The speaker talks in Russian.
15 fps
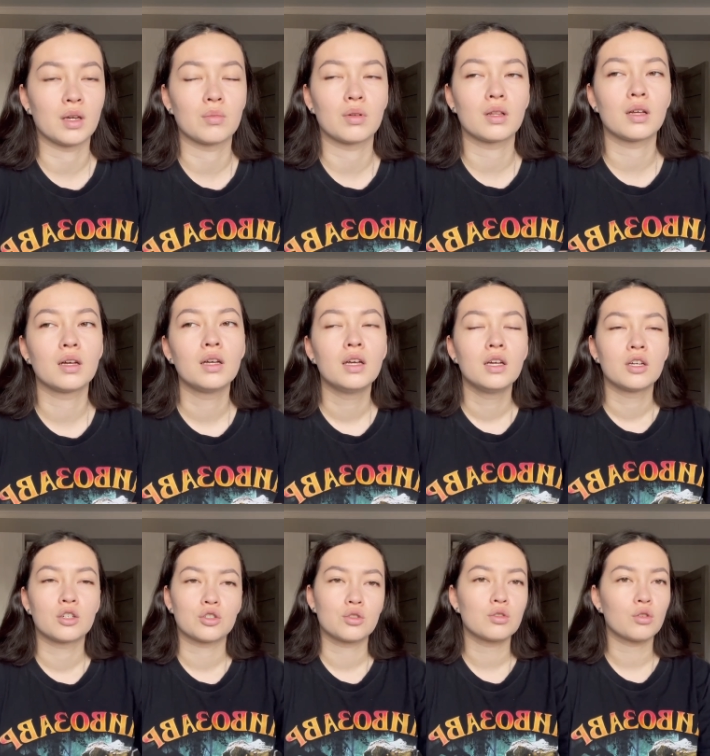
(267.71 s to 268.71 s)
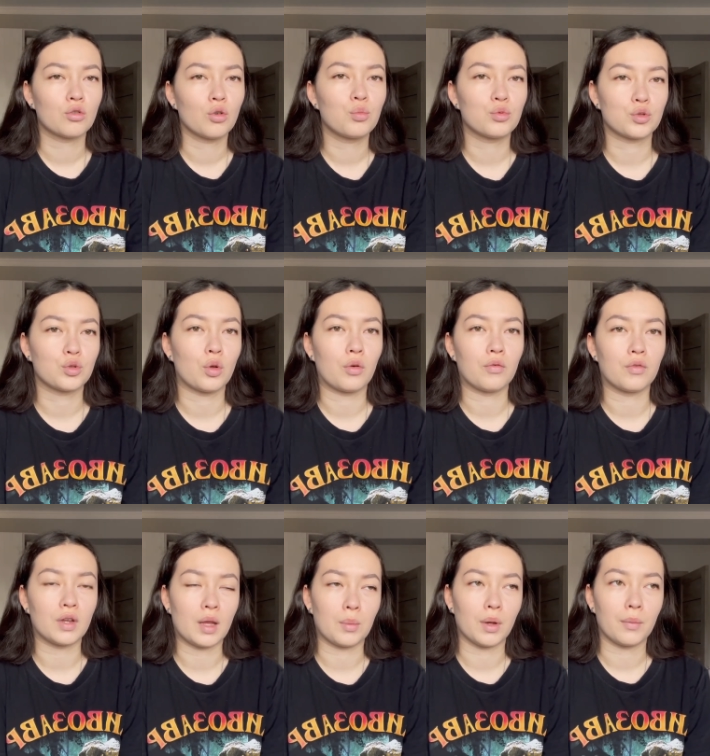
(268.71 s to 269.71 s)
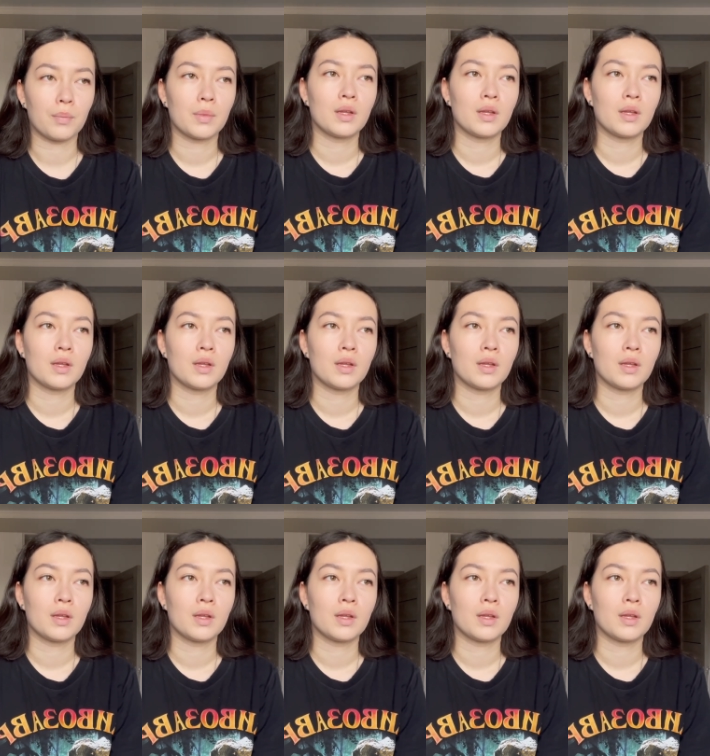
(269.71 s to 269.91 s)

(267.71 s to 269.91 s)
было. Что такое пустое время?